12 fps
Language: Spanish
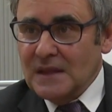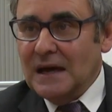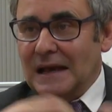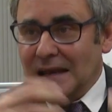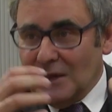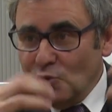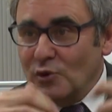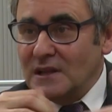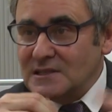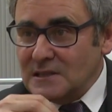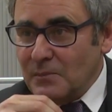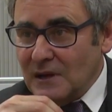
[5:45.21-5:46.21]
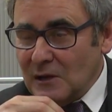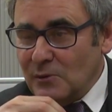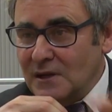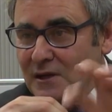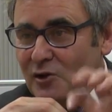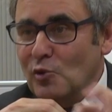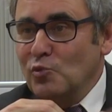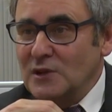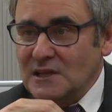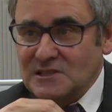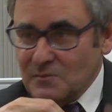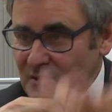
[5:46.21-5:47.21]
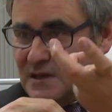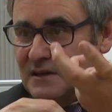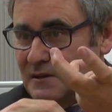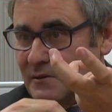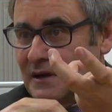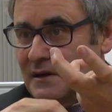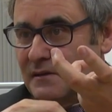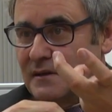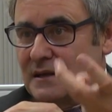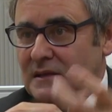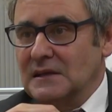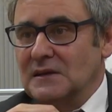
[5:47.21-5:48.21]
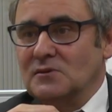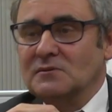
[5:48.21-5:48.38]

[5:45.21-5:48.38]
a la luz de esa palabra que es como una semilla que va a crecer en él.